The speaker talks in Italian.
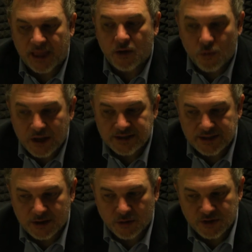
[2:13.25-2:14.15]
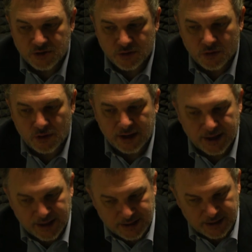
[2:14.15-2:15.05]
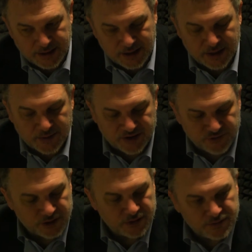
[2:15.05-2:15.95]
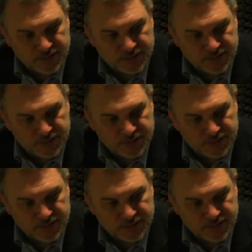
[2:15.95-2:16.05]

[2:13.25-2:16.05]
e queste come sono collegate alle mafie.